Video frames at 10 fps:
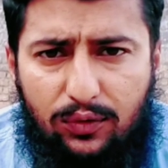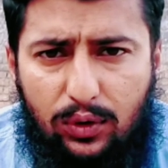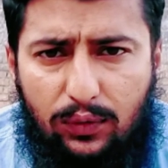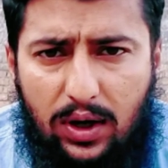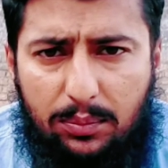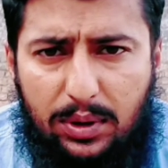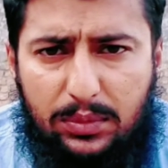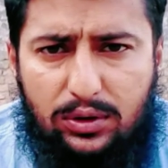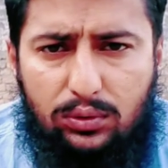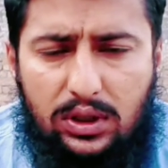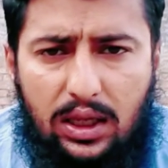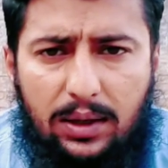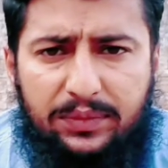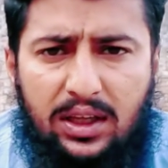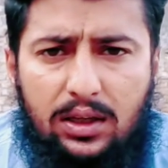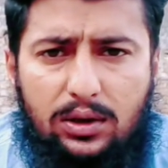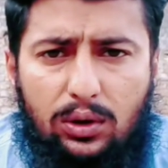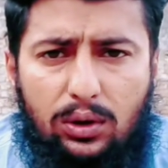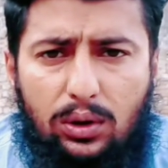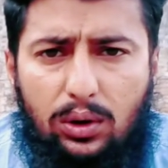है कि वो वहाँ पे मौजूद थे
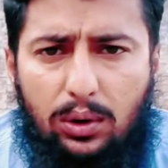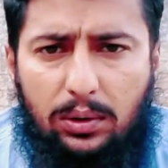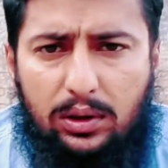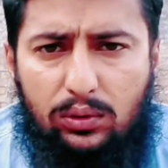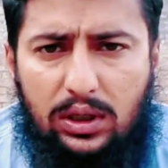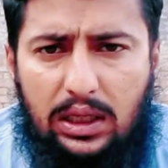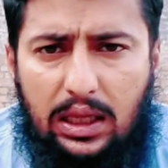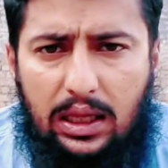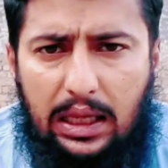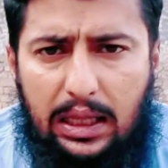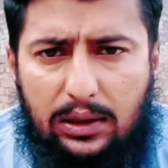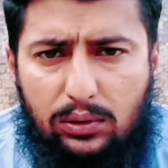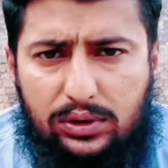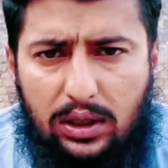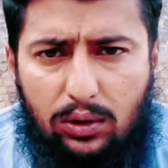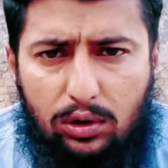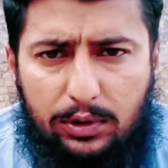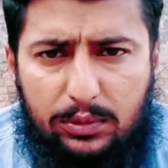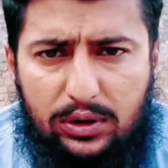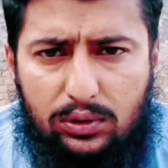तो नून लीग के दूसरे
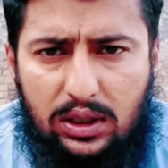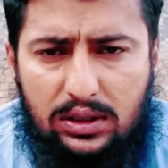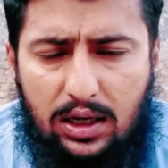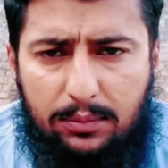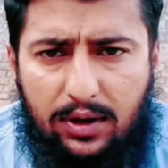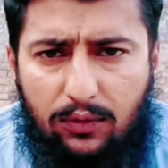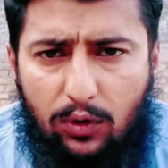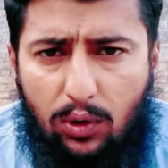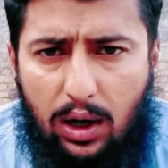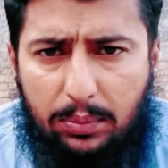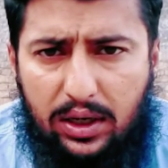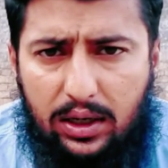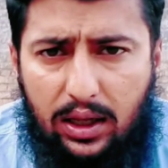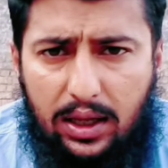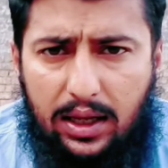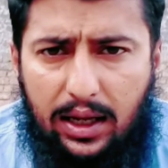लोग भी मौजूद थे जहाँ पे वो अपनी